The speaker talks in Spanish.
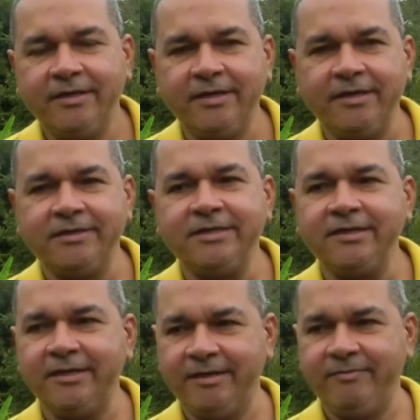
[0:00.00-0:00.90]
que es
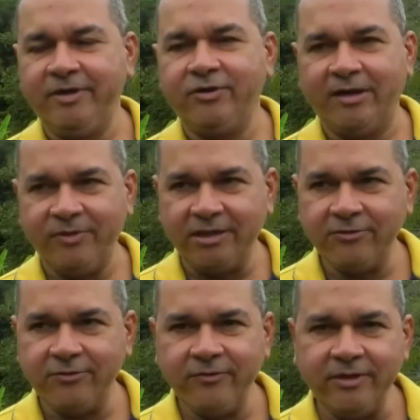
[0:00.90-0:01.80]
el de
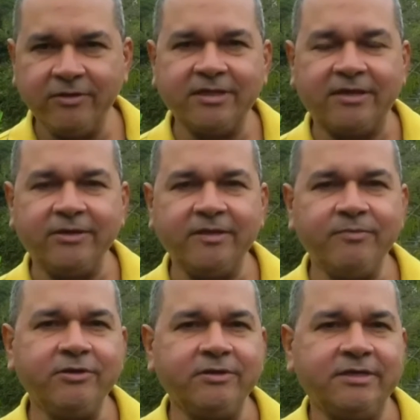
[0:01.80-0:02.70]
mejoramiento bovino a través de
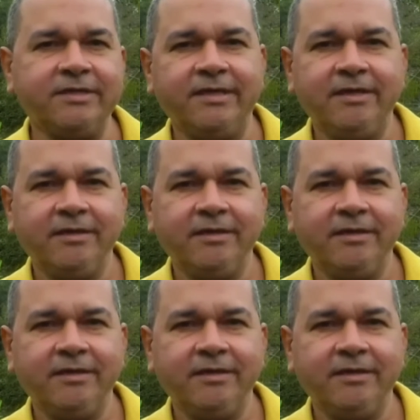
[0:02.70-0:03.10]
embriones.